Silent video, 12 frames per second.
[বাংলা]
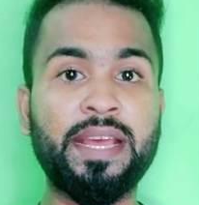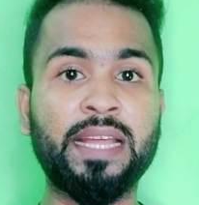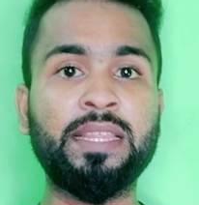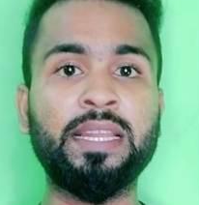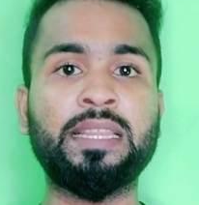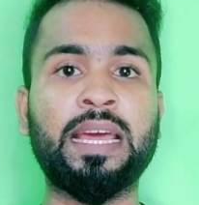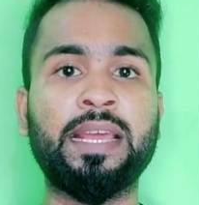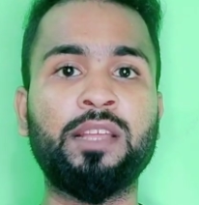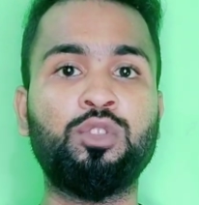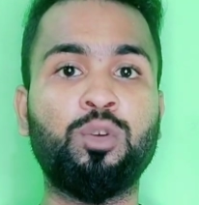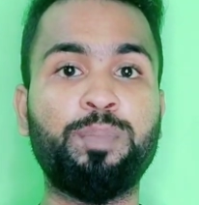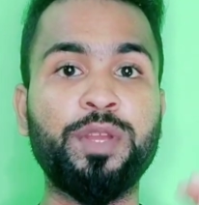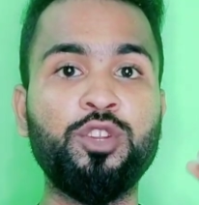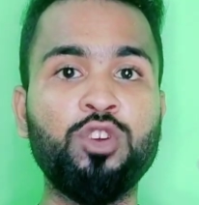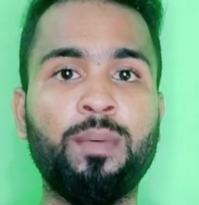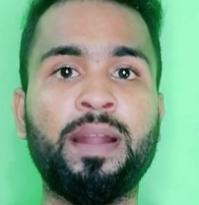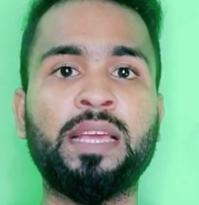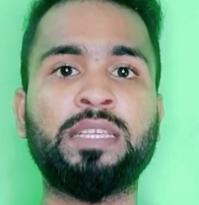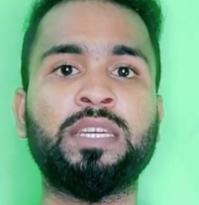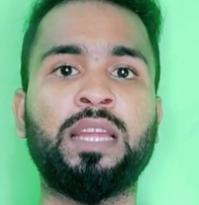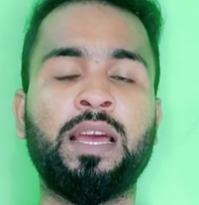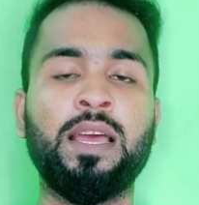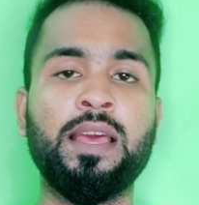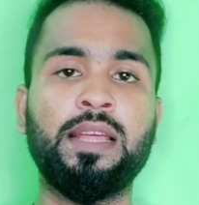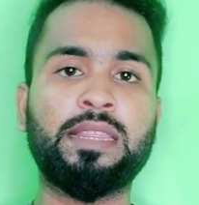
এক্ষেত্রে তারা কিন্তু ভিডিও বানাচ্ছে না